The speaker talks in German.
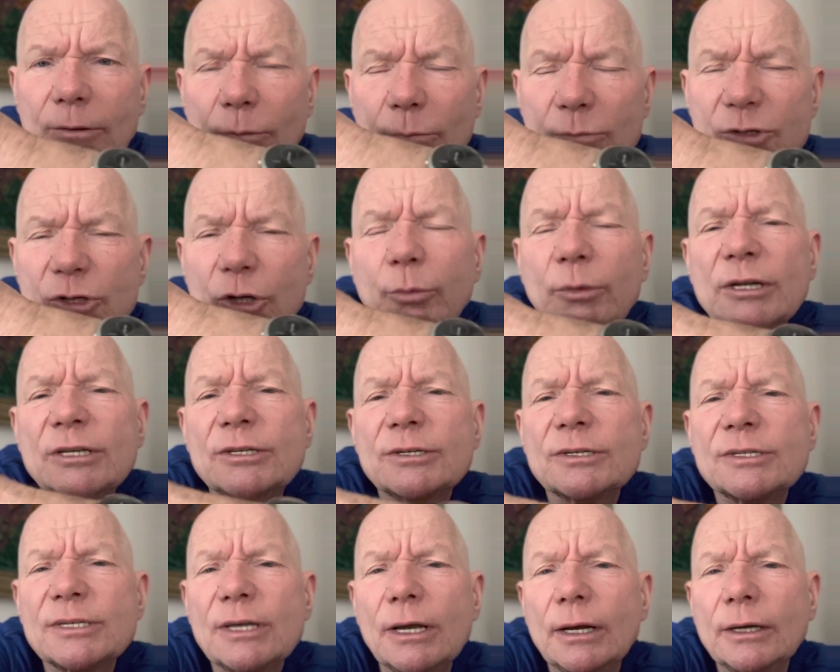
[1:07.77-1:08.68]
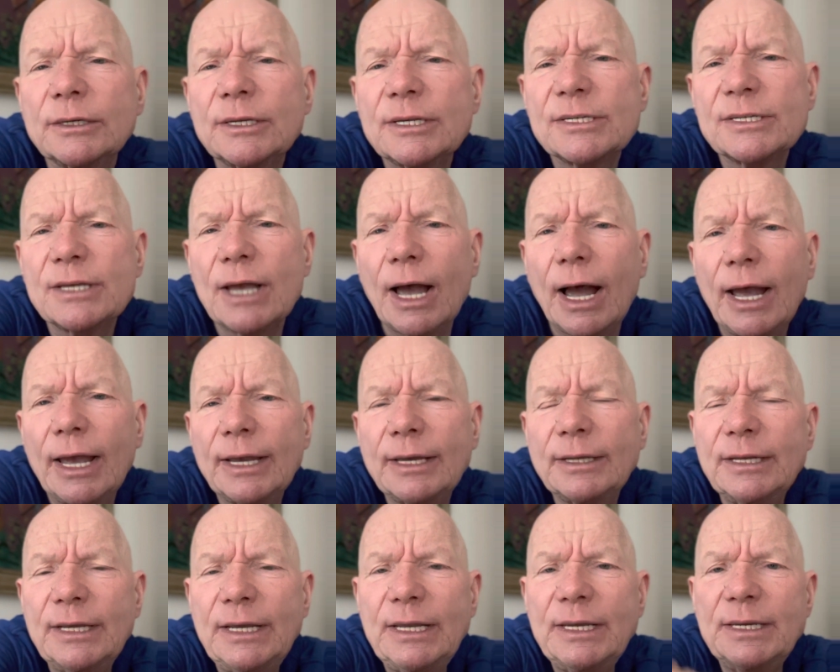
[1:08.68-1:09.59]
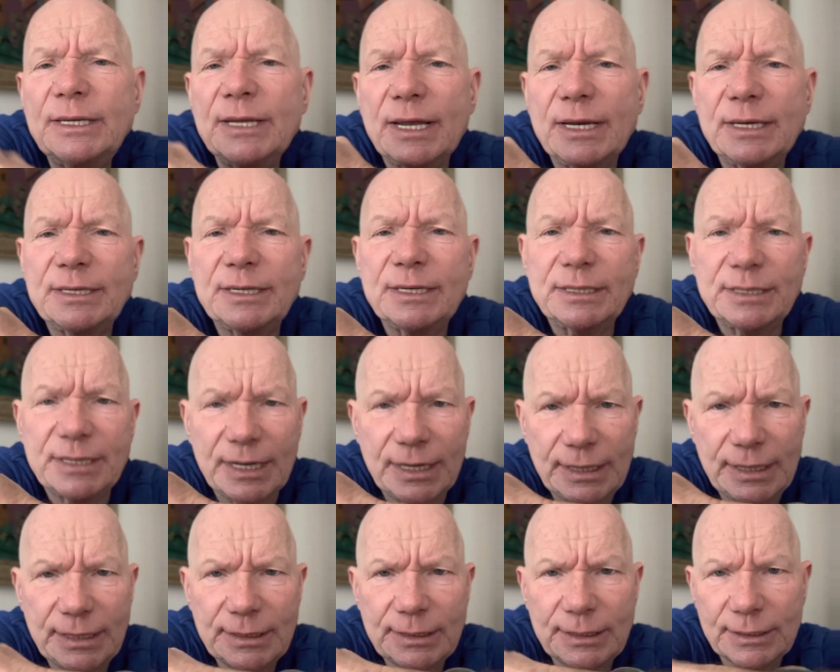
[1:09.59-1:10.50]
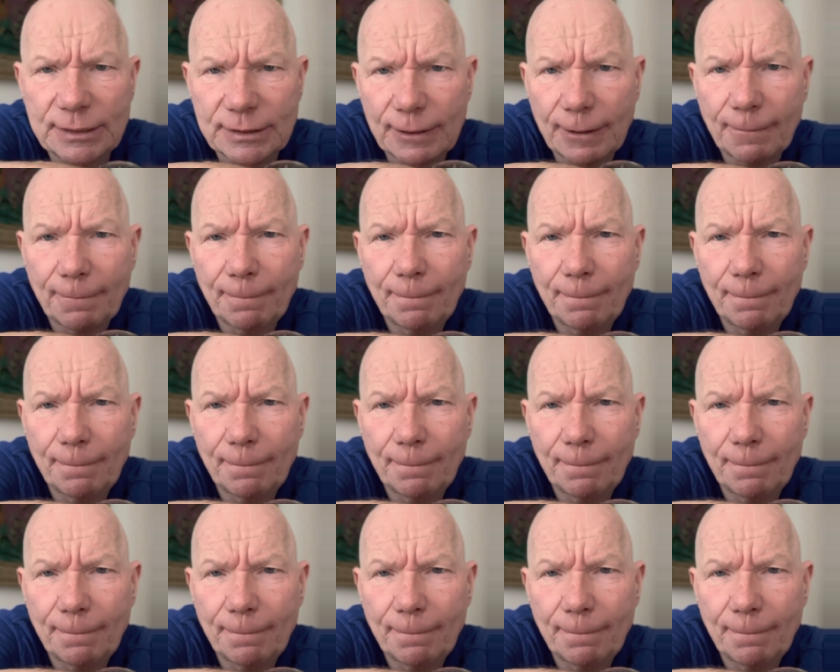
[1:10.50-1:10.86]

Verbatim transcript: um es nochmal zu sagen, diese eigene Identität